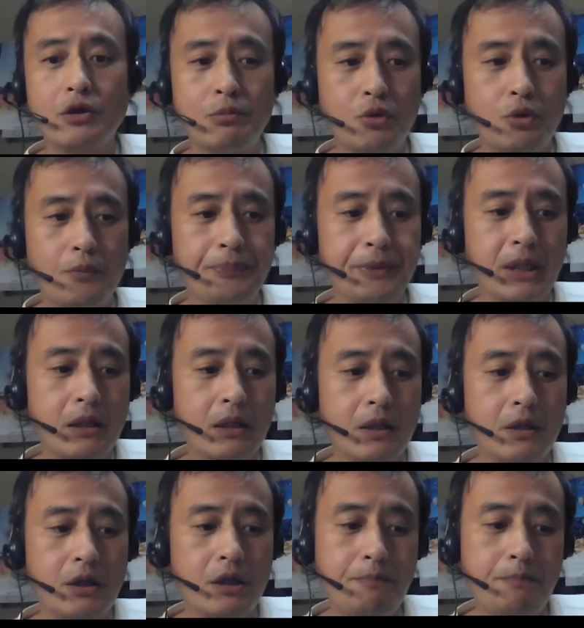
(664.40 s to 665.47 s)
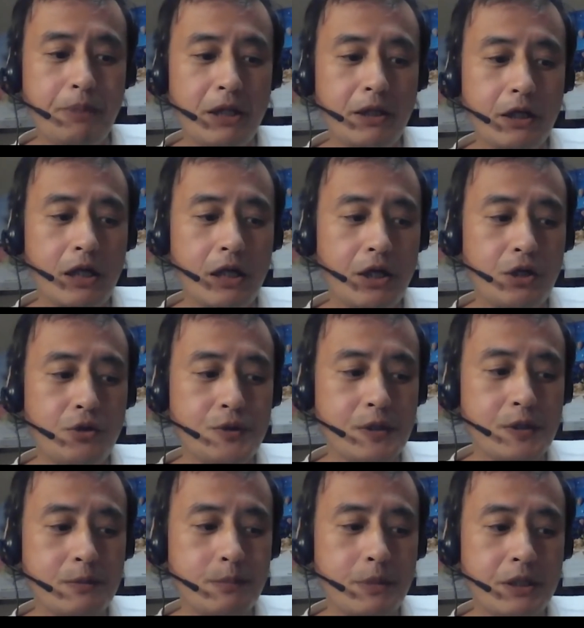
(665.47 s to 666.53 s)
れども、一般的な理由
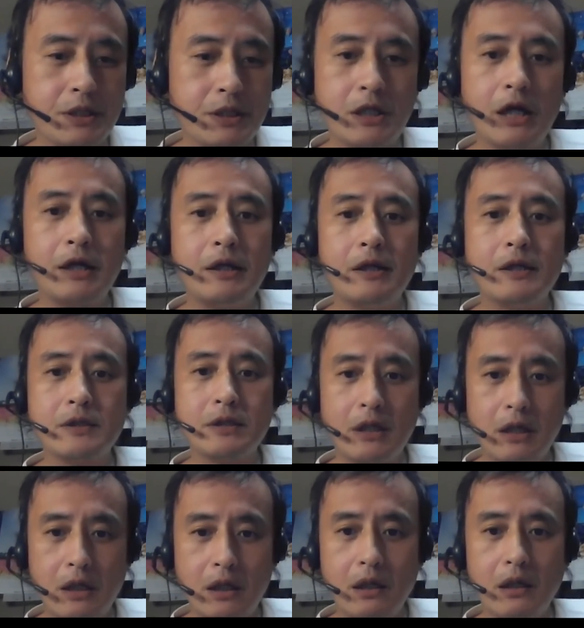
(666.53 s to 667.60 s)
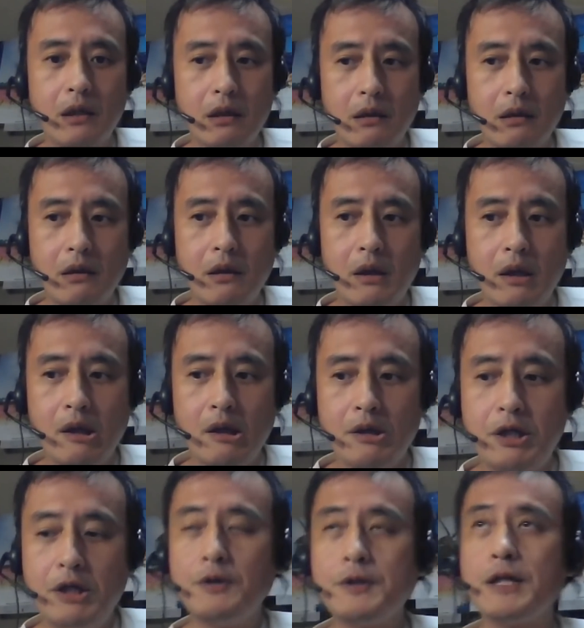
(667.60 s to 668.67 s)
説明しないですね。
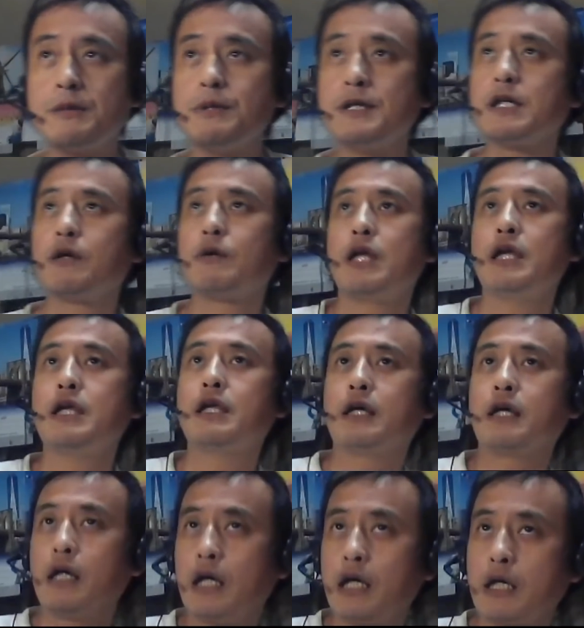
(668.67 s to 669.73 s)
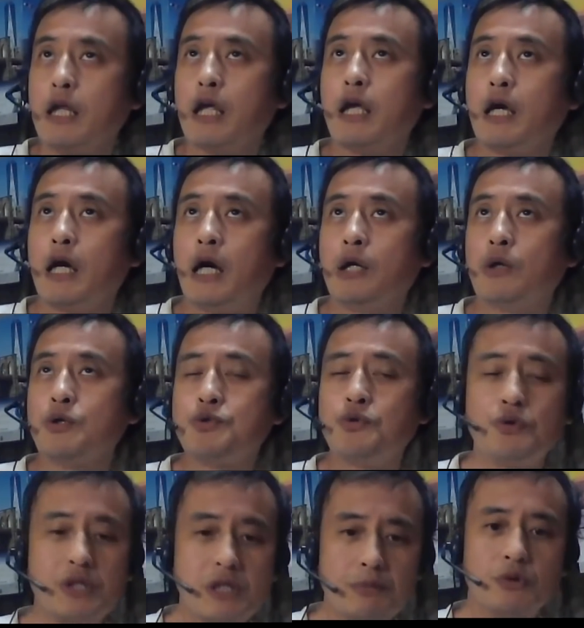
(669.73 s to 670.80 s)
理由説明したのね、一回ね、あの
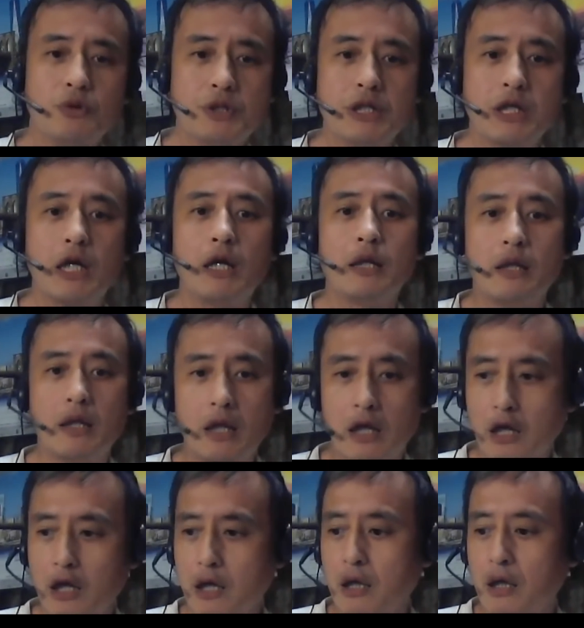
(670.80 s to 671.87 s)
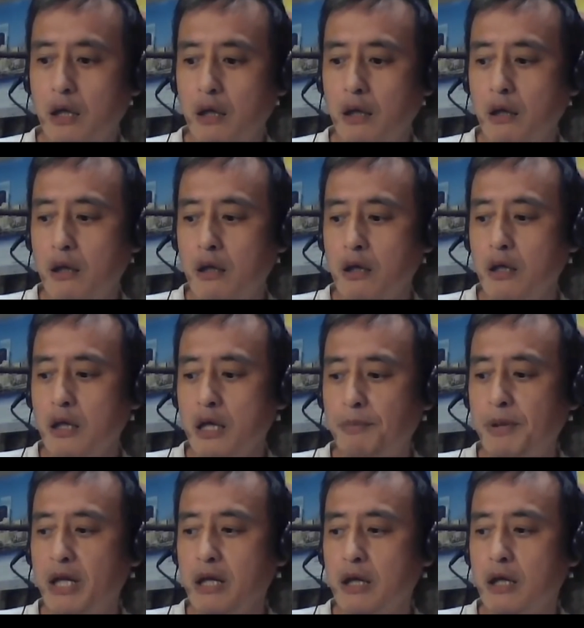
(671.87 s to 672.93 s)
小事部の事件で、やっ
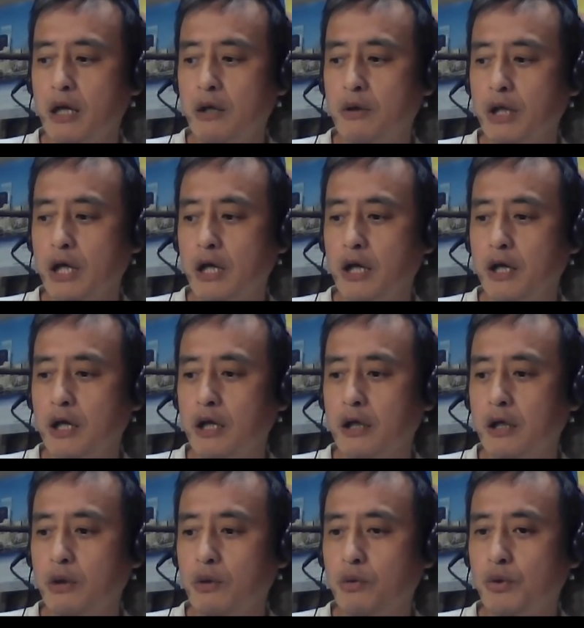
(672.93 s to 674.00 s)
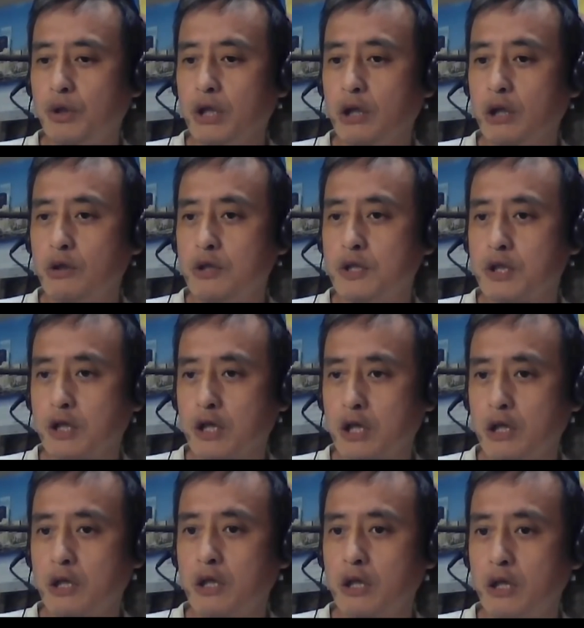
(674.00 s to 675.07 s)
ぱりあのギャラリーが結構いた事
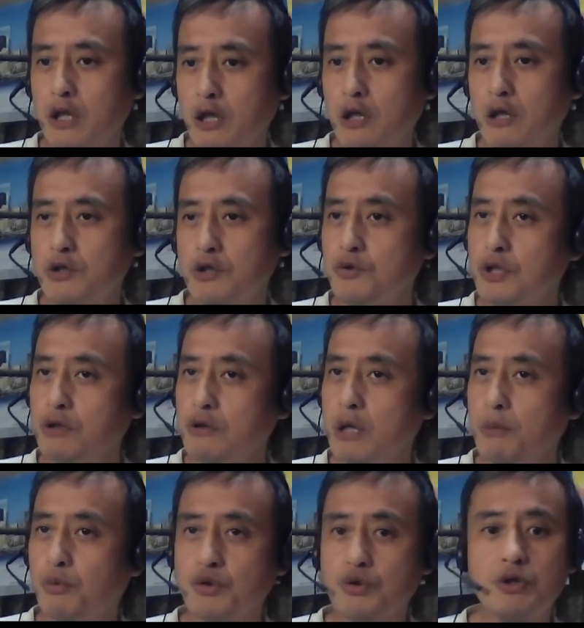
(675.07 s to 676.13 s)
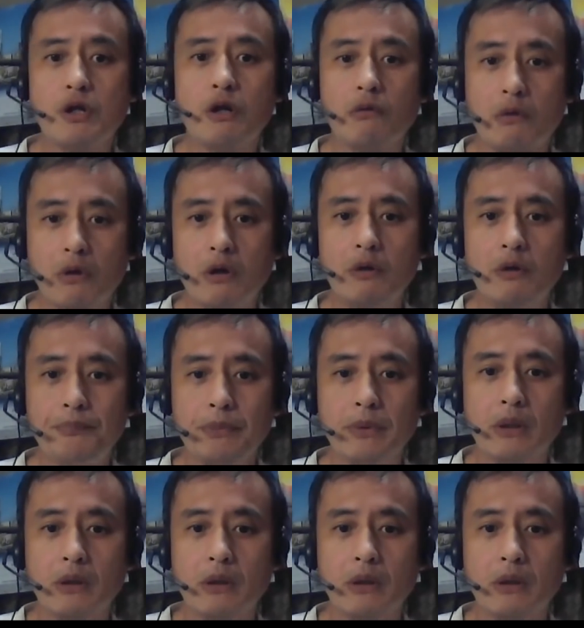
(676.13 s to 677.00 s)
件で、10人ぐらい傍聴してるのかなっ